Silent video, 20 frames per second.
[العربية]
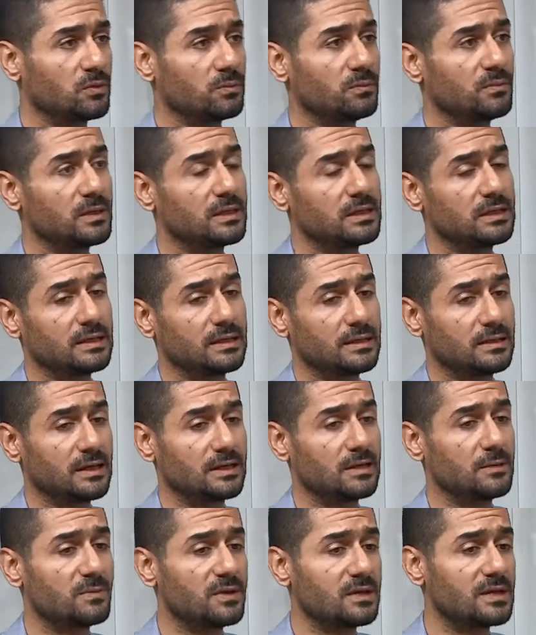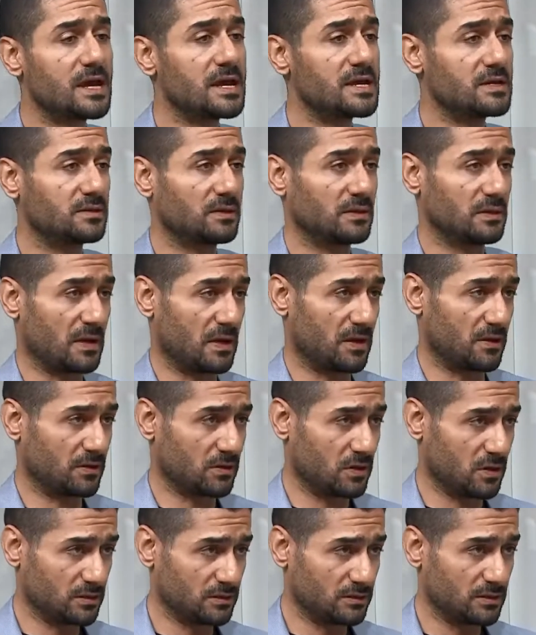من يعني من ناحية
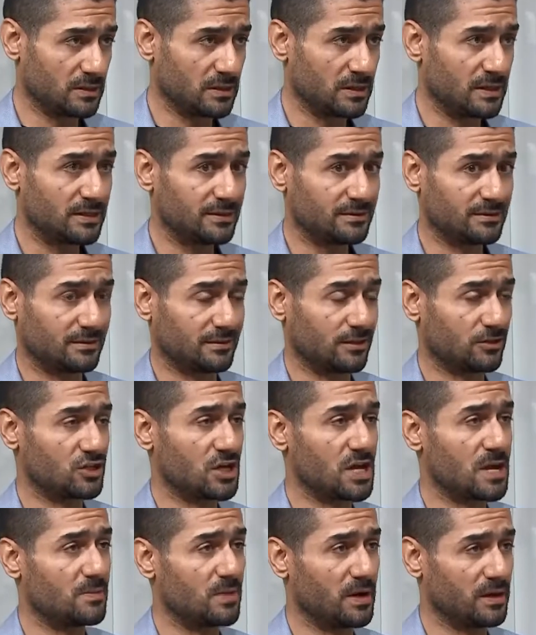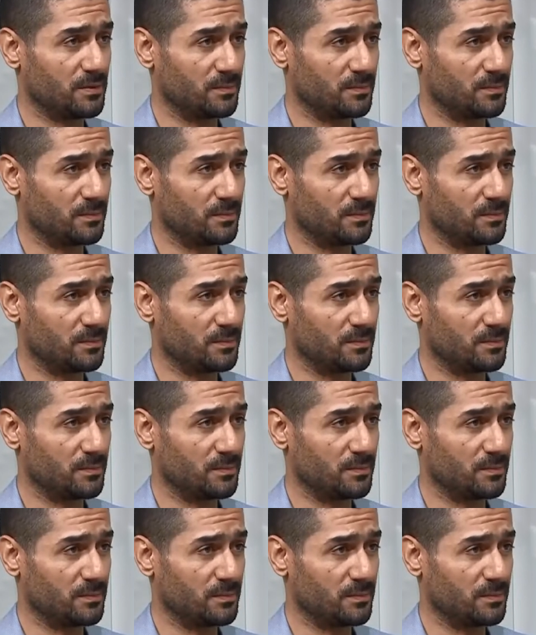الأعراض تتشابه